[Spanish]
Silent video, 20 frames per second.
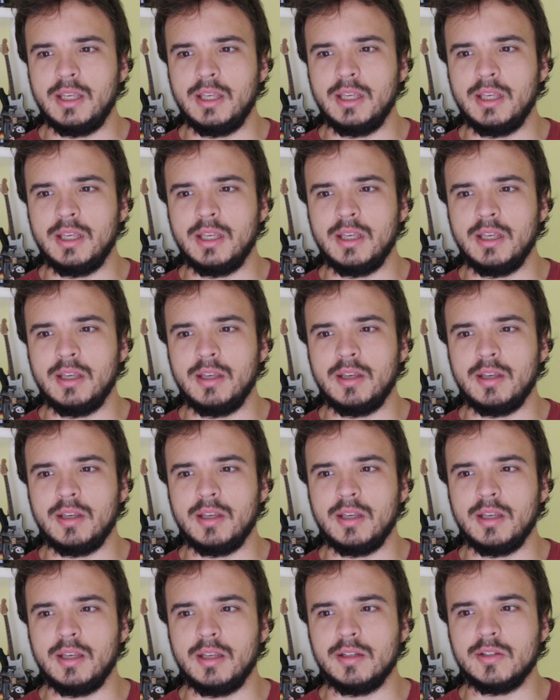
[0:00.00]

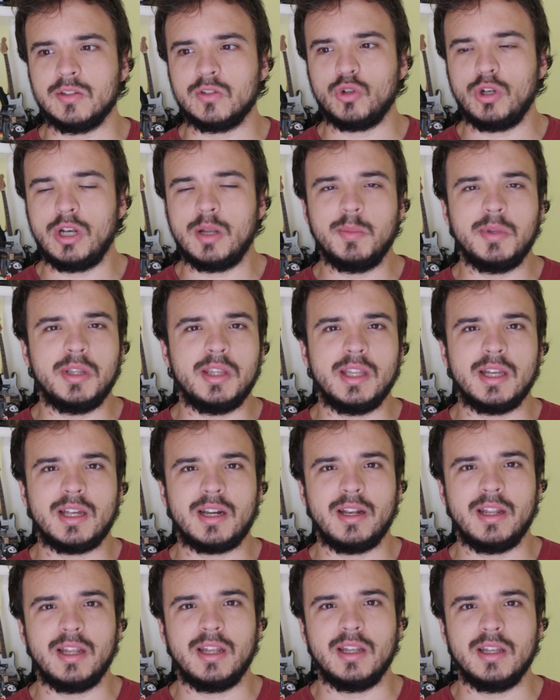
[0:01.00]
y solamente
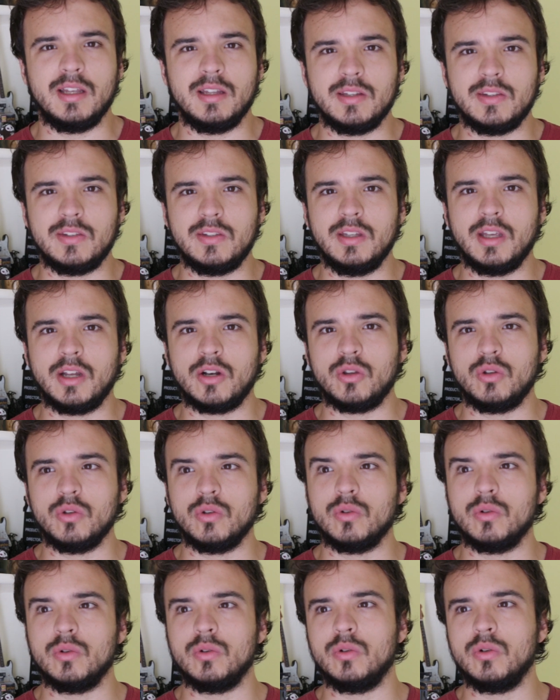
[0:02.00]
darle
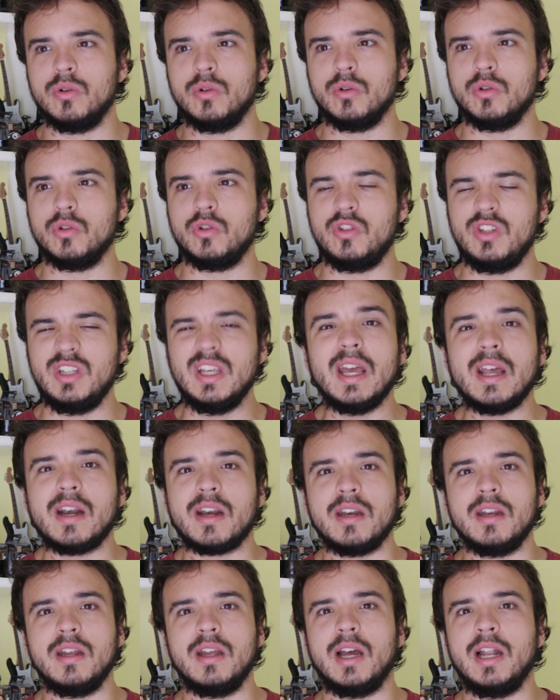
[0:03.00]
cierto
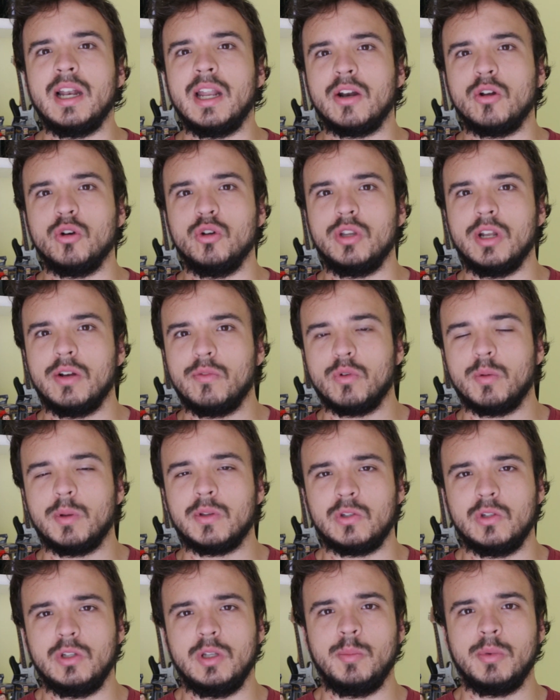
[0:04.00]
cierre al arco de
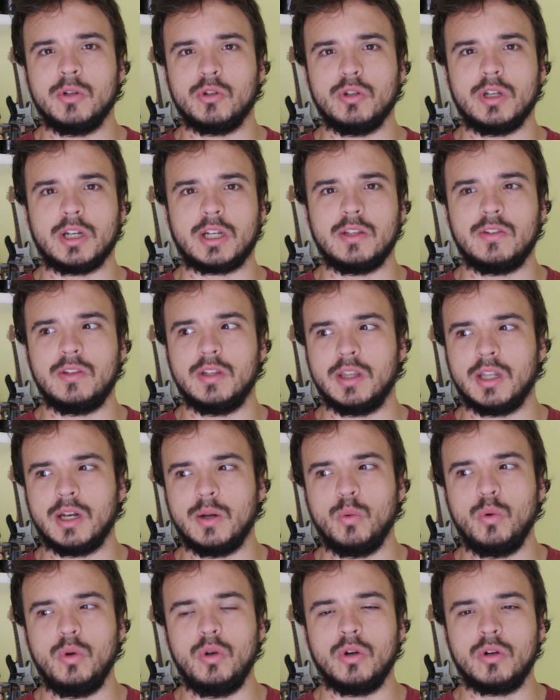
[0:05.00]
transformación del personaje Sandra
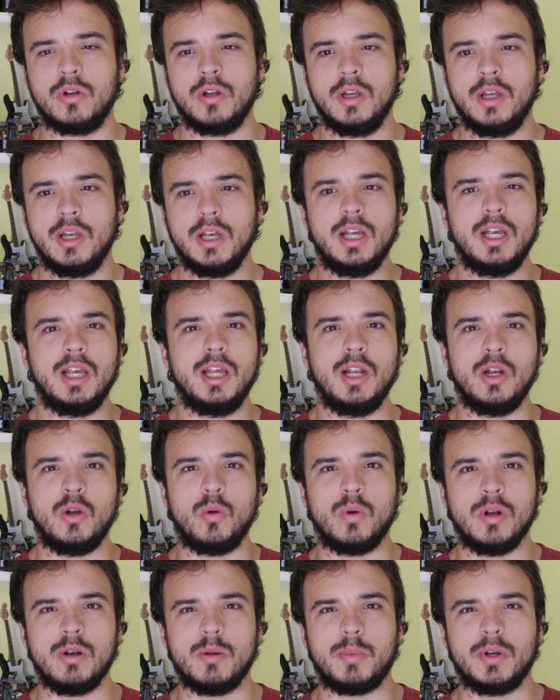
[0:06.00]
Bullock, el
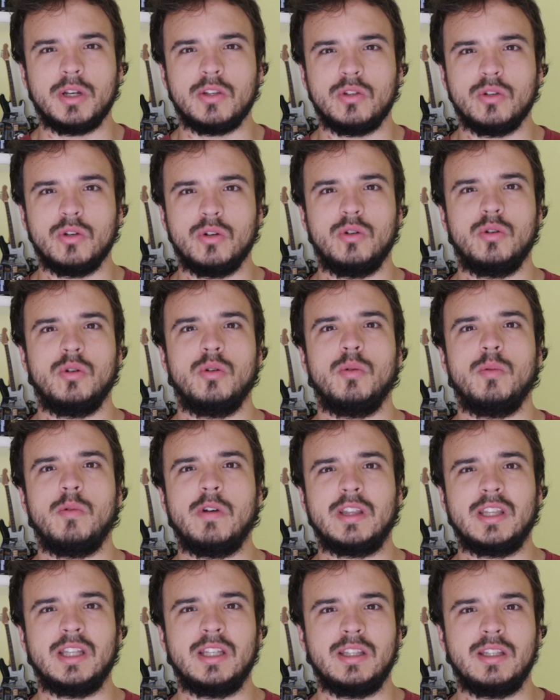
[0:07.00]
cual me pareció
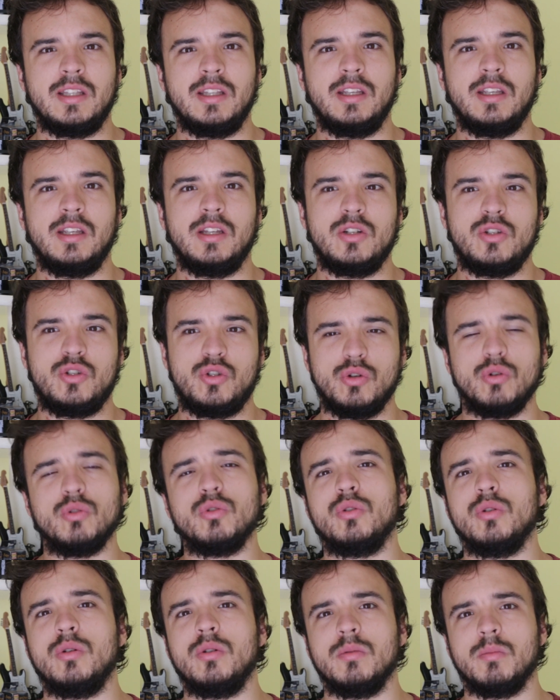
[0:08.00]
bastante
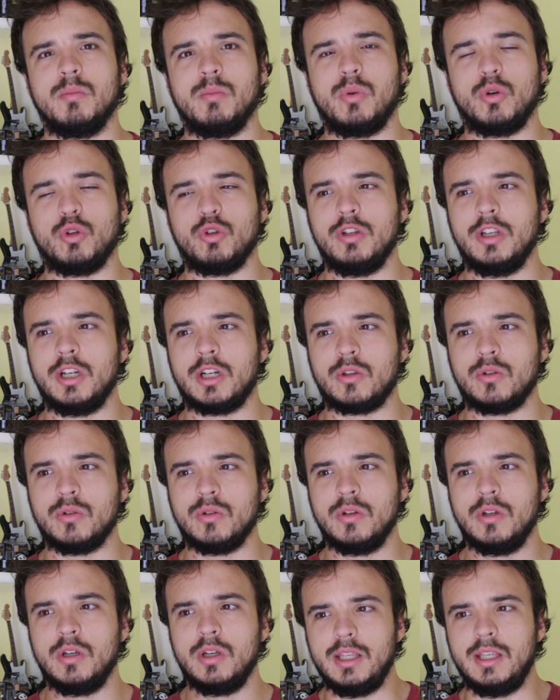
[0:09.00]
choto, por
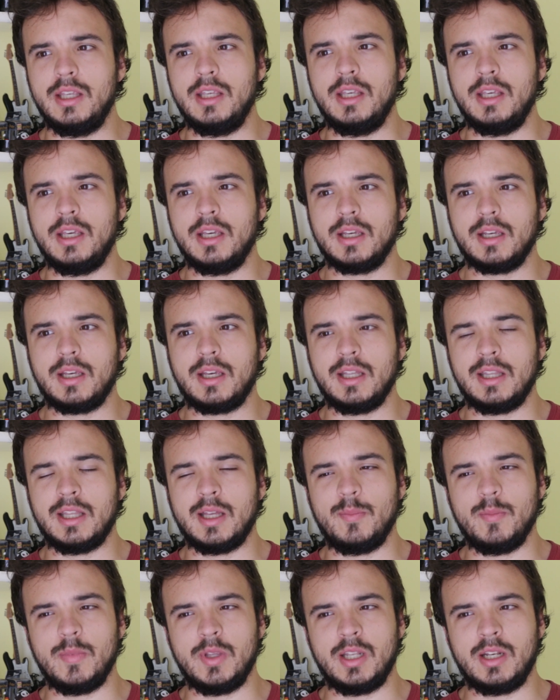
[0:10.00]
cierto, y que
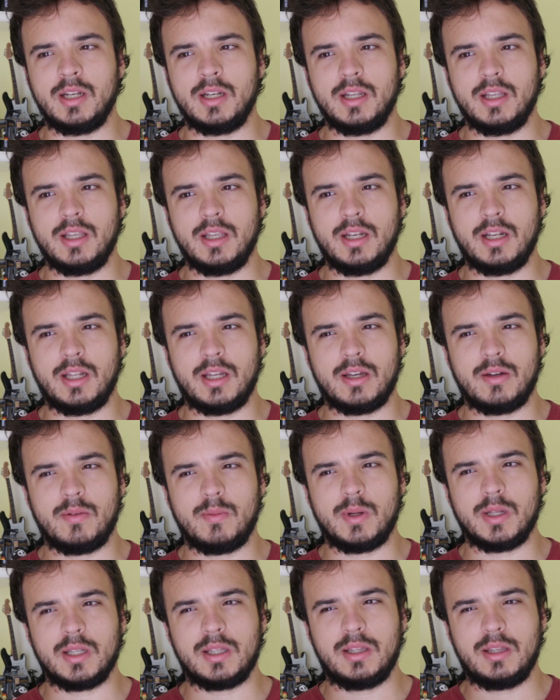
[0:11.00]
también era
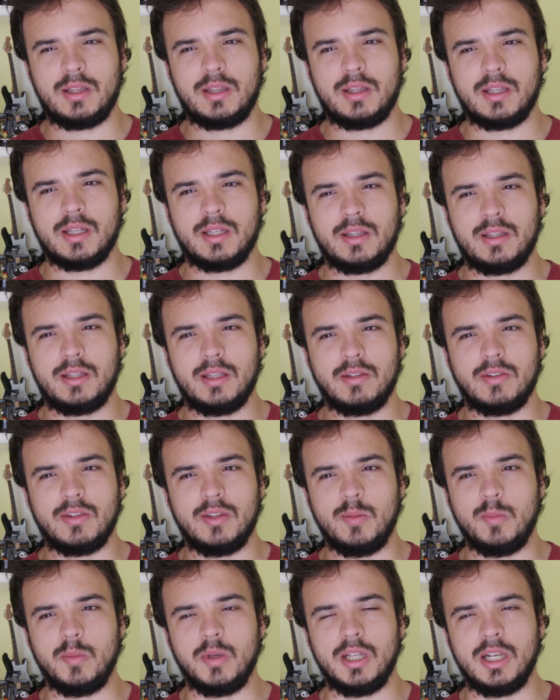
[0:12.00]
bastante
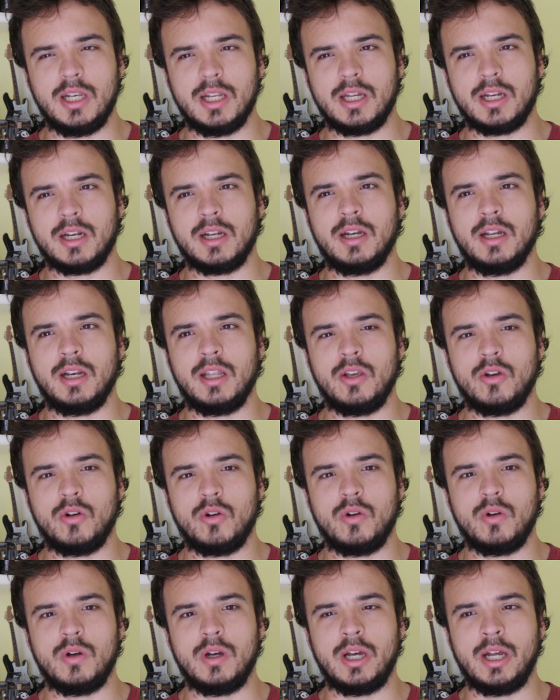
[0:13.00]
similar,
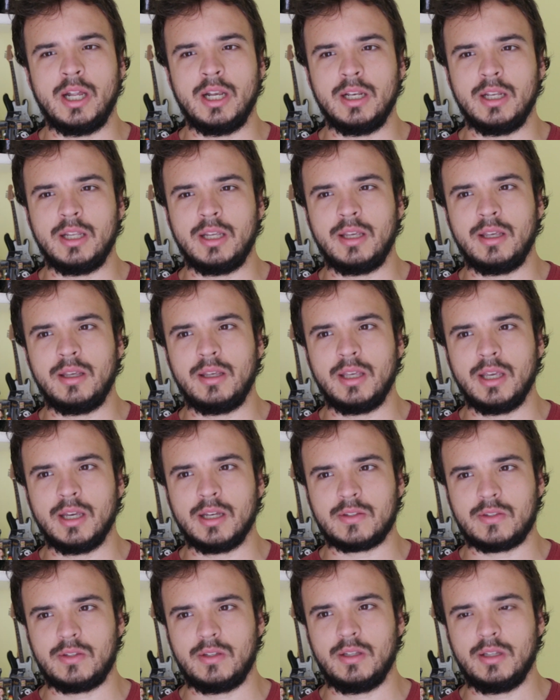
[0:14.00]
creo, al que
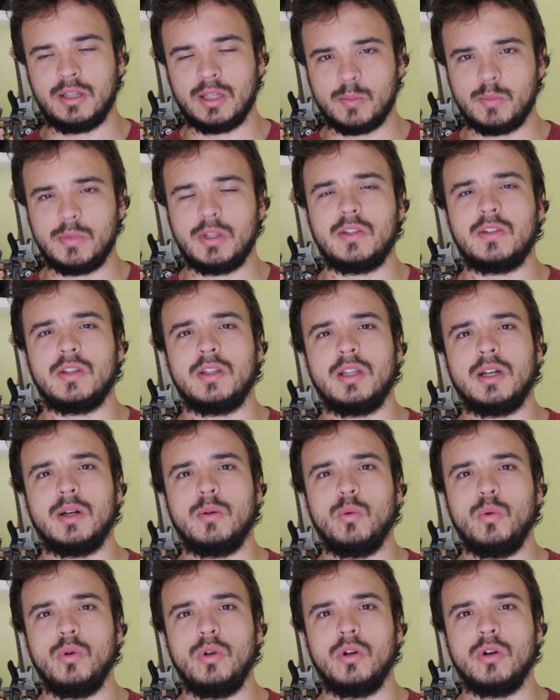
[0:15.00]
hace también Sandra
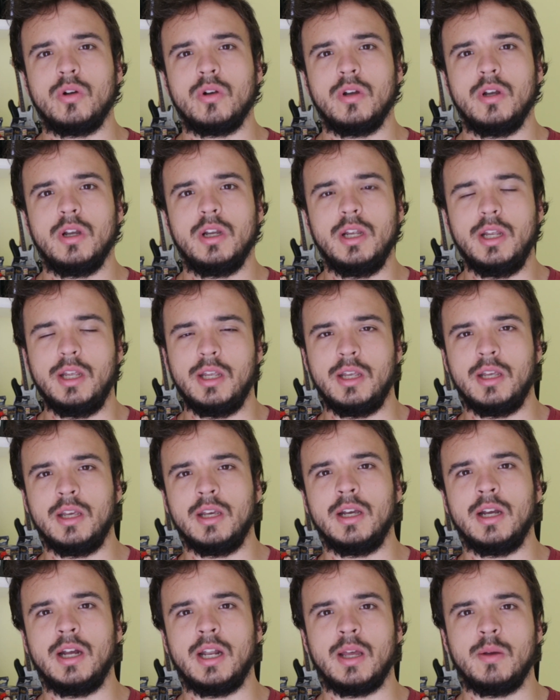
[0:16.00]
Bullock
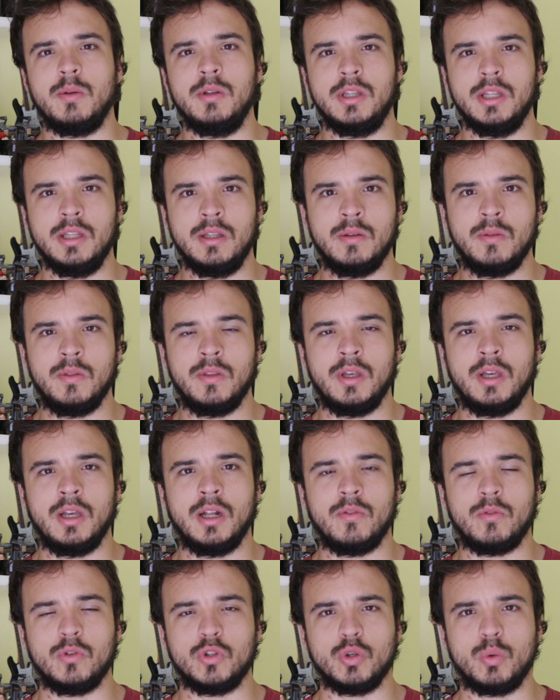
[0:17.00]
en Gravity de
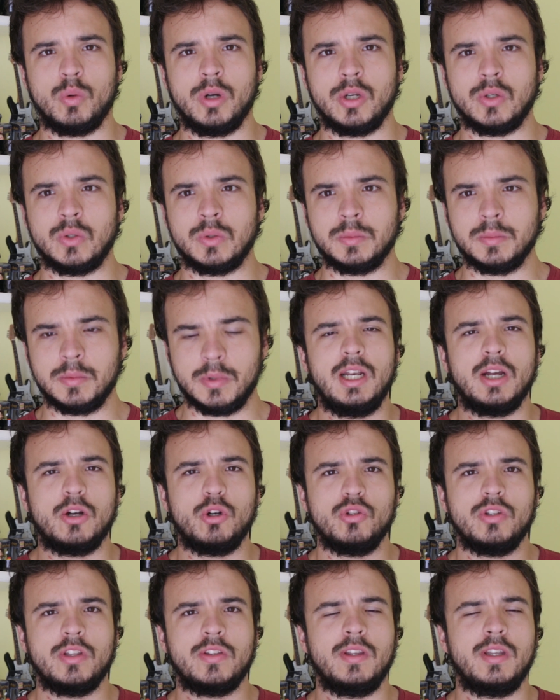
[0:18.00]
Alfonso Cuarón. Las
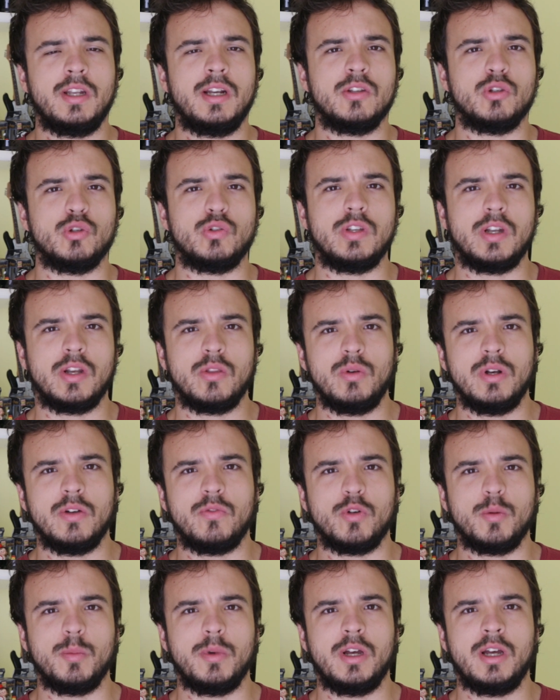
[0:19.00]
cosas entran a suceder de una
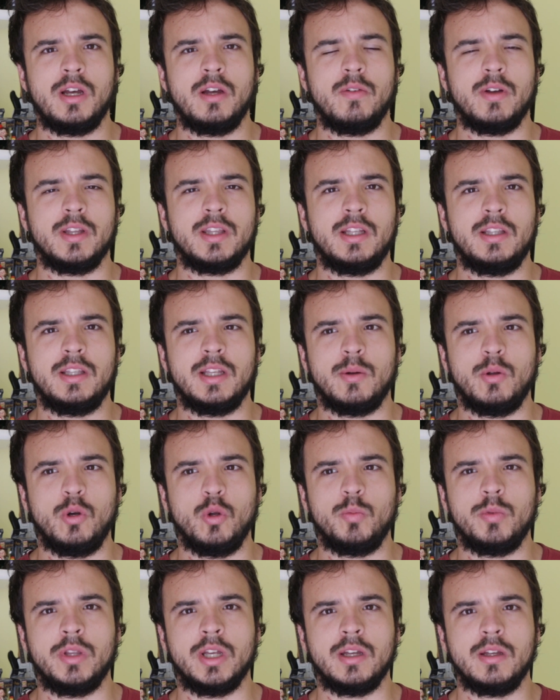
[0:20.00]
forma bastante
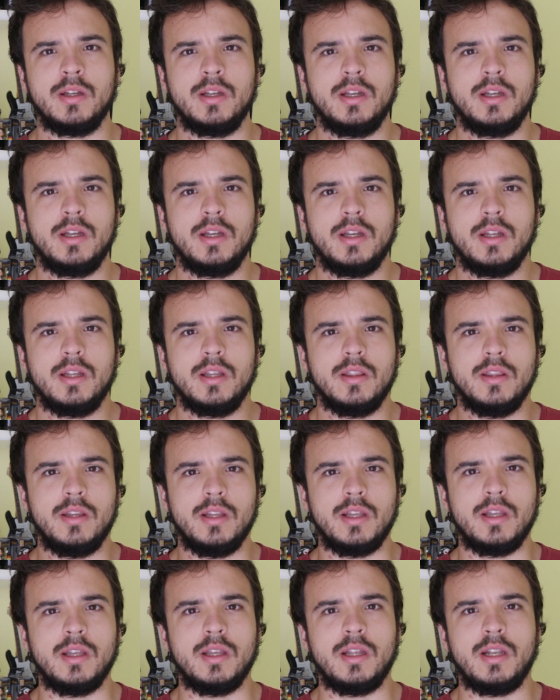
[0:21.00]
abrupta.
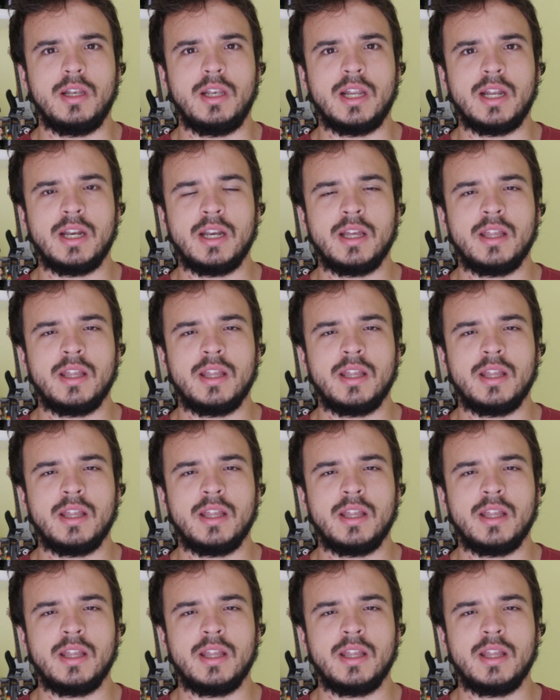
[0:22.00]
De la